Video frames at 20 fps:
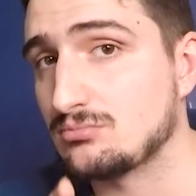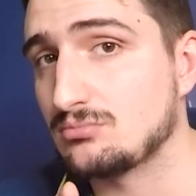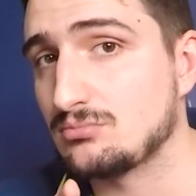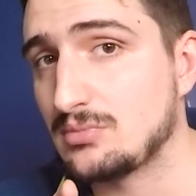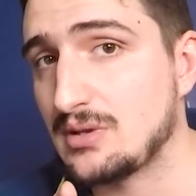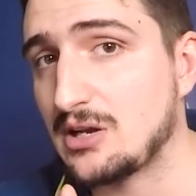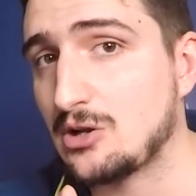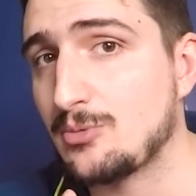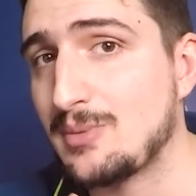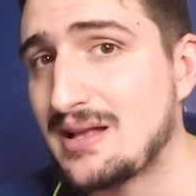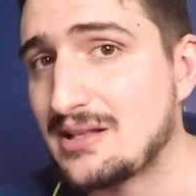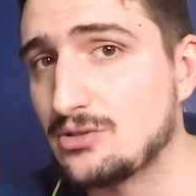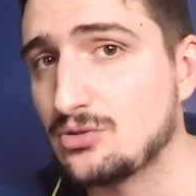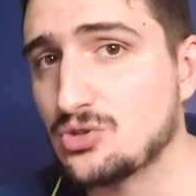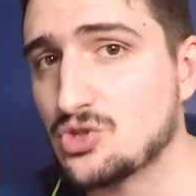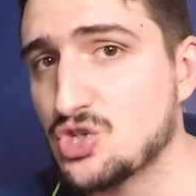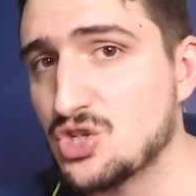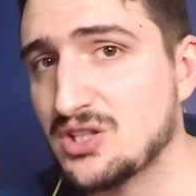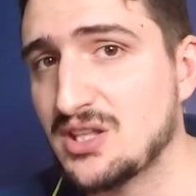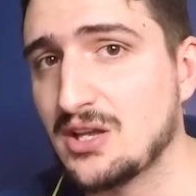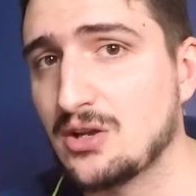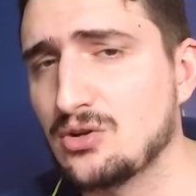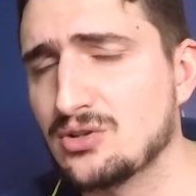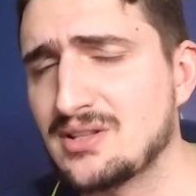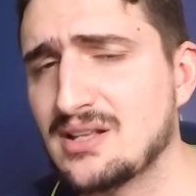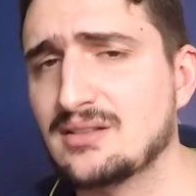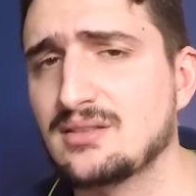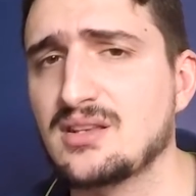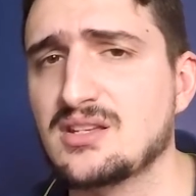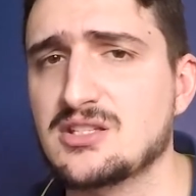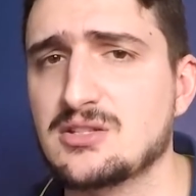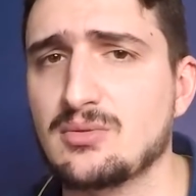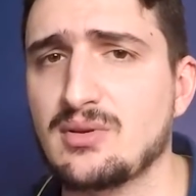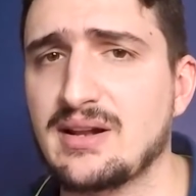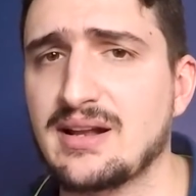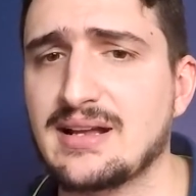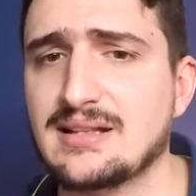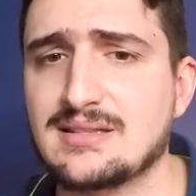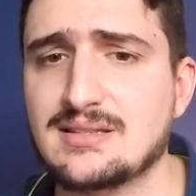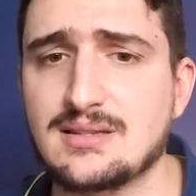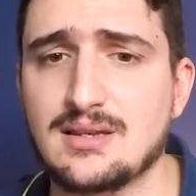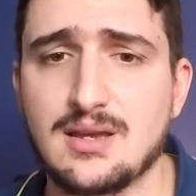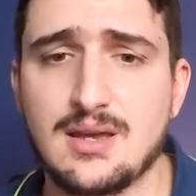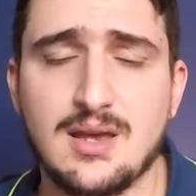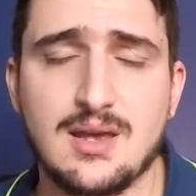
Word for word: Mi raccomando, ci tengo tantissimo ragazzi.